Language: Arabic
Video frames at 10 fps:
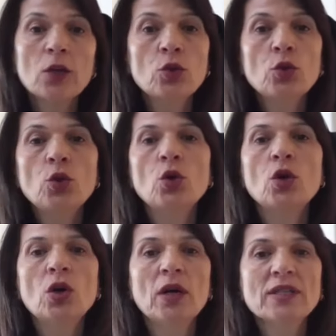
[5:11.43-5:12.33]

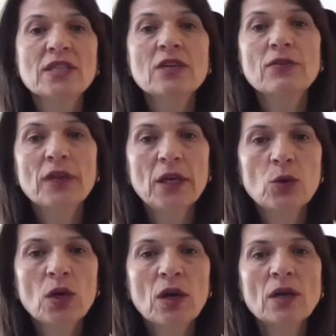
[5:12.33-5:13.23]
إنه يصير في
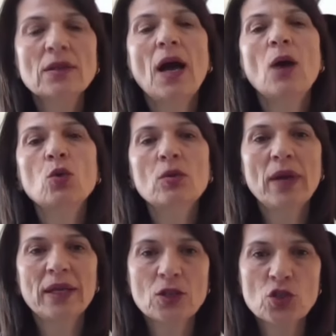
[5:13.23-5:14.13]
حوارات حول
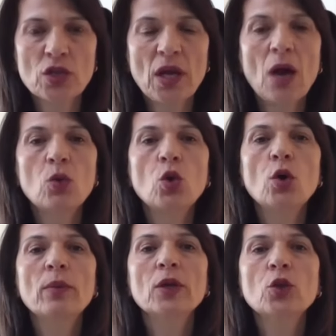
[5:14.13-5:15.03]
ما يجري
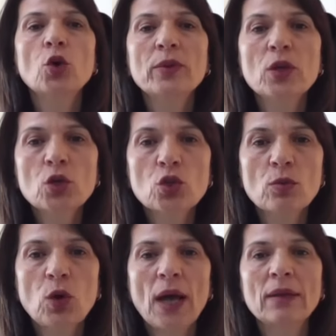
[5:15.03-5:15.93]
حولهم إنهم
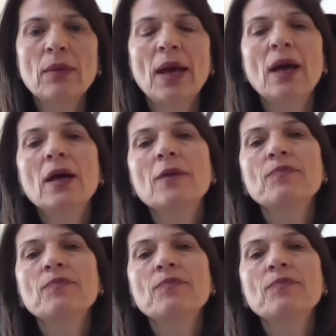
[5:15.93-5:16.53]
يكتبوا عن ما